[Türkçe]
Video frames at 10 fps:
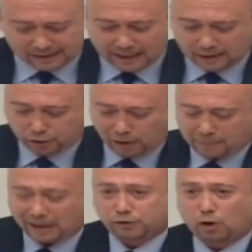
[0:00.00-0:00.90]
Sayın
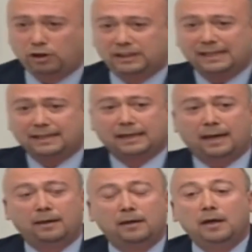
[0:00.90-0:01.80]
Süleyman Soylu dedi ki
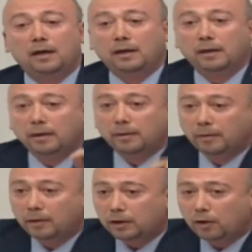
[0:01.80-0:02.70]

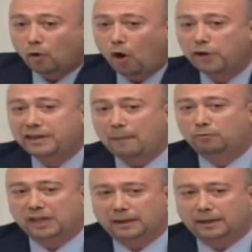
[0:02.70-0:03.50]
10 Temmuz'a